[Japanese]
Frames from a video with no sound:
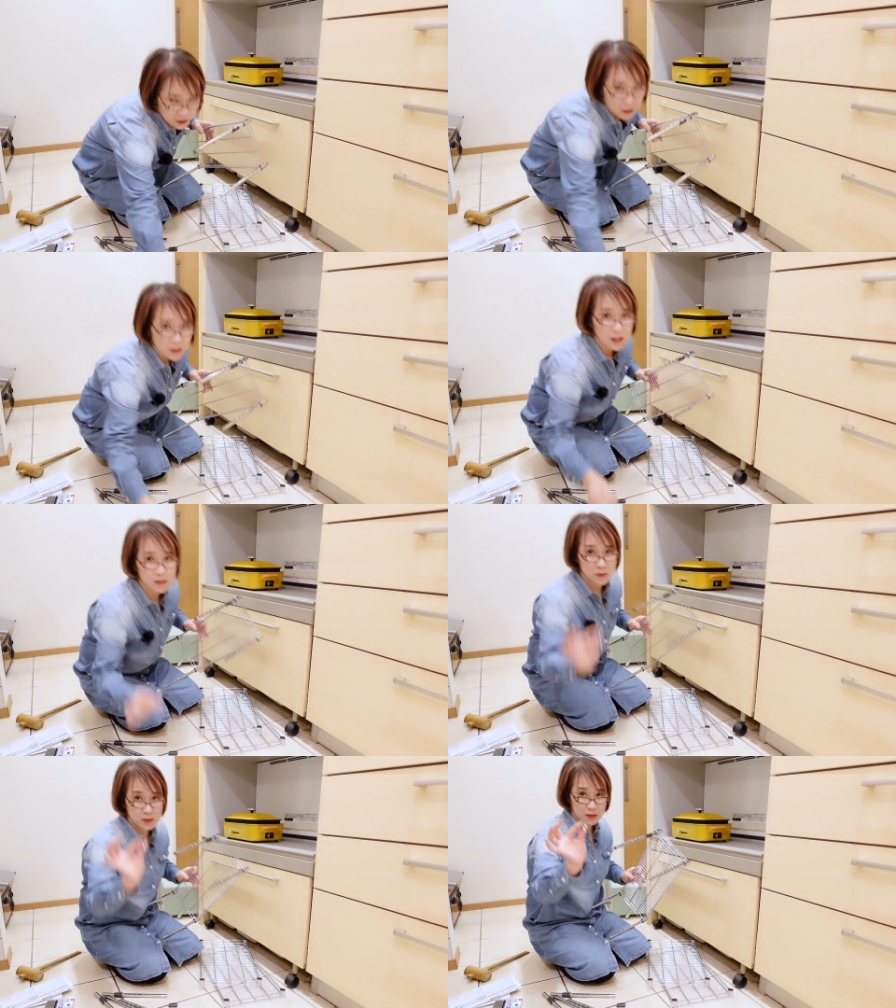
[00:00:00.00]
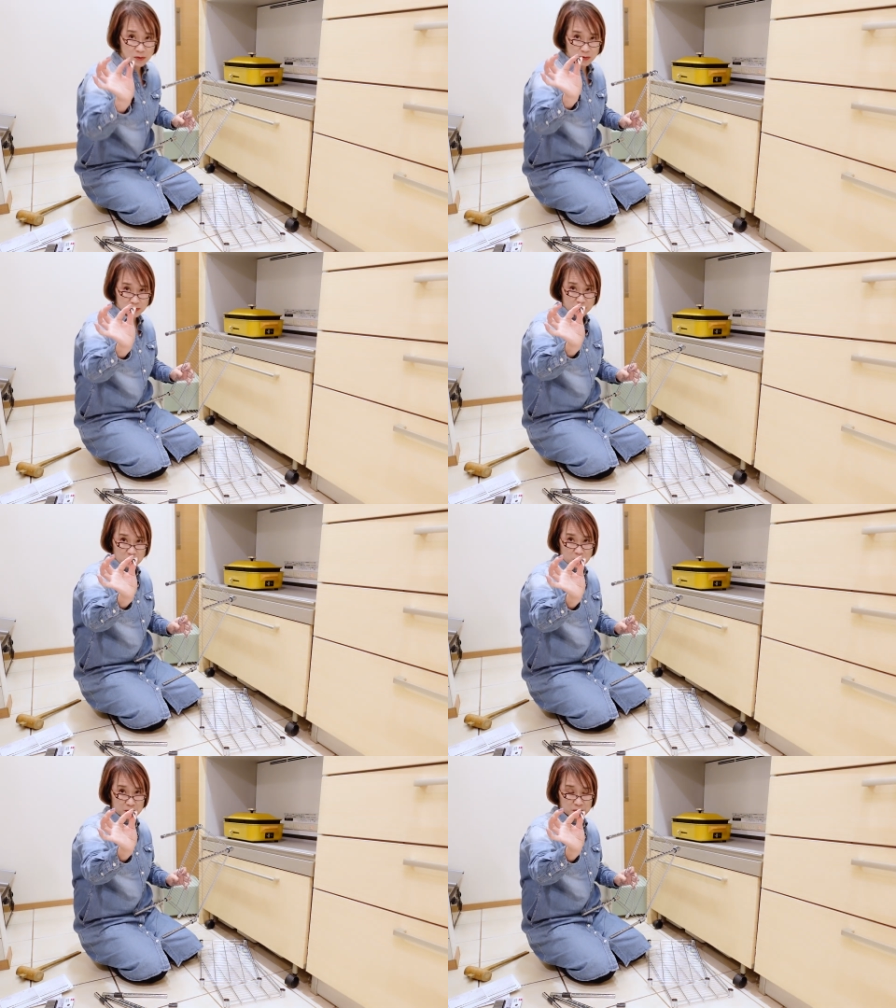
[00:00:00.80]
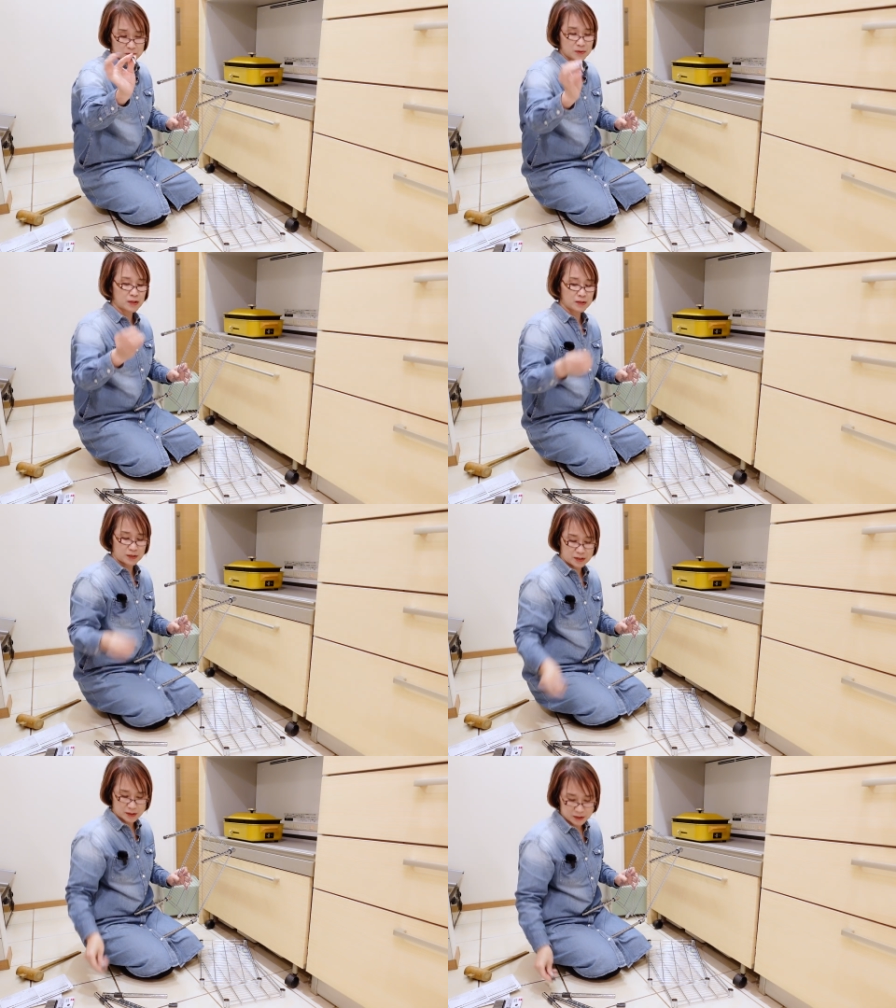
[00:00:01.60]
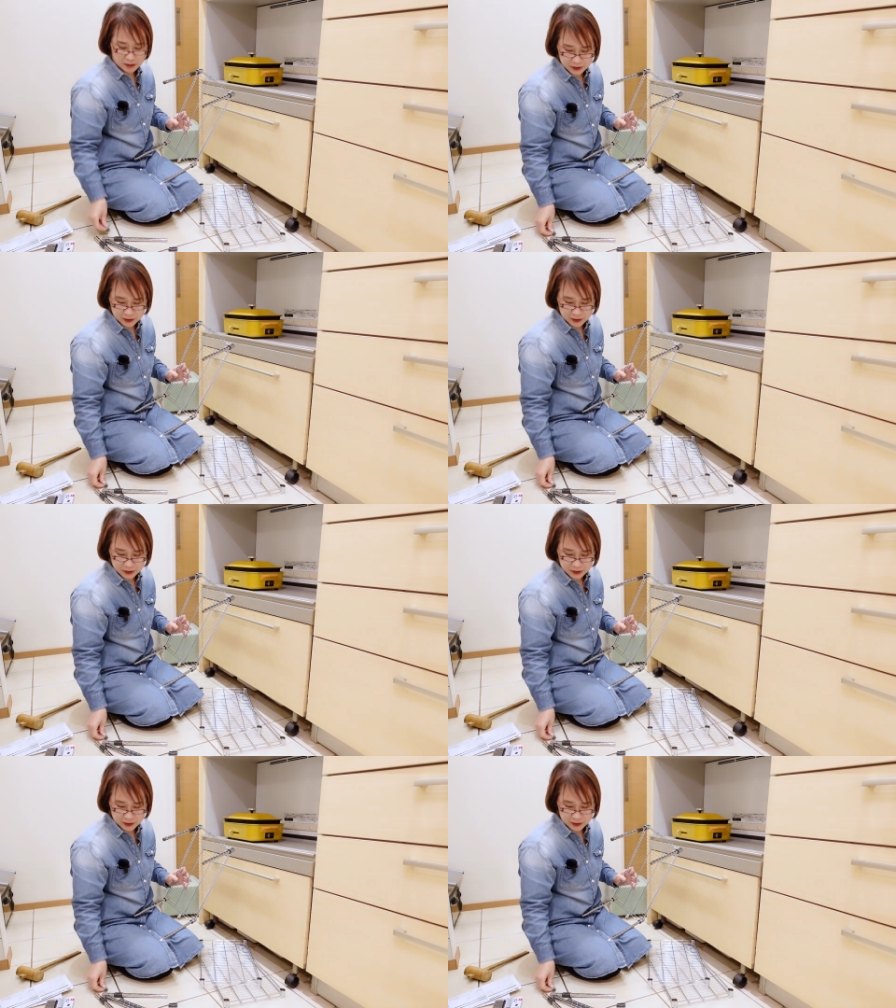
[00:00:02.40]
ダイソーさんこんなんまで売ってんねん。